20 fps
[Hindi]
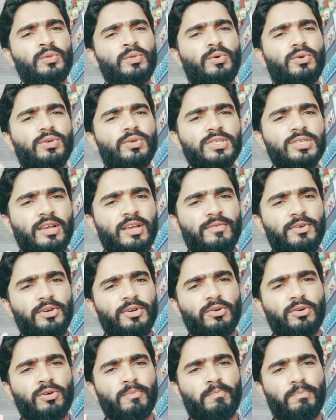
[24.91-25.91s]
तो इसलिए
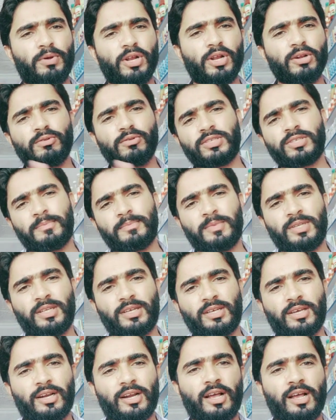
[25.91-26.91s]
वीडियो को बिल्कुल स्किप
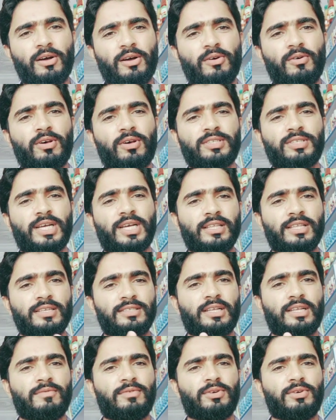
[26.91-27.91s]
नहीं करना और ज़्यादा
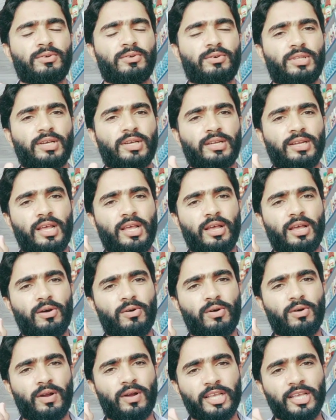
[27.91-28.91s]
से ज़्यादा वीडियो को देखना है
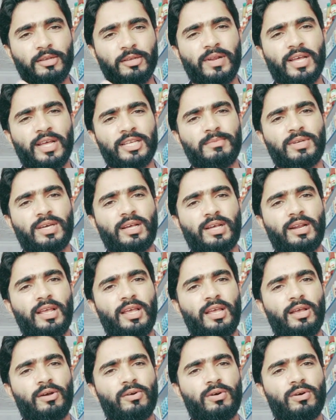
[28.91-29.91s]
और लाइक भी लाजमी करना
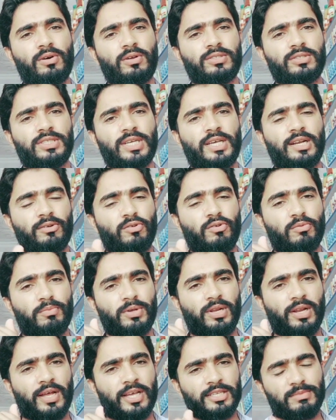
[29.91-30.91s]
है और चैनल को
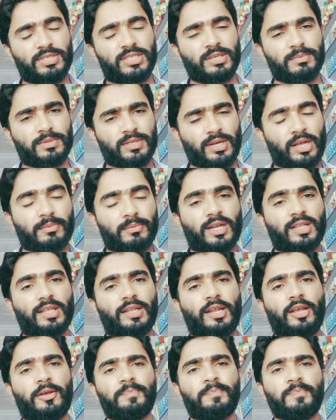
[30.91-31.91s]
भी लाजमी सब्सक्राइब कर
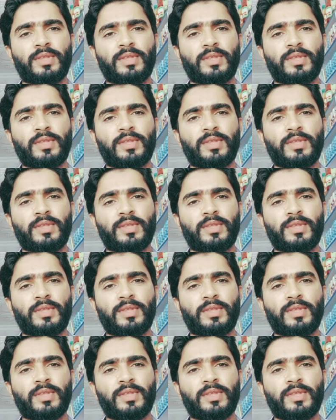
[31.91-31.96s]
देना है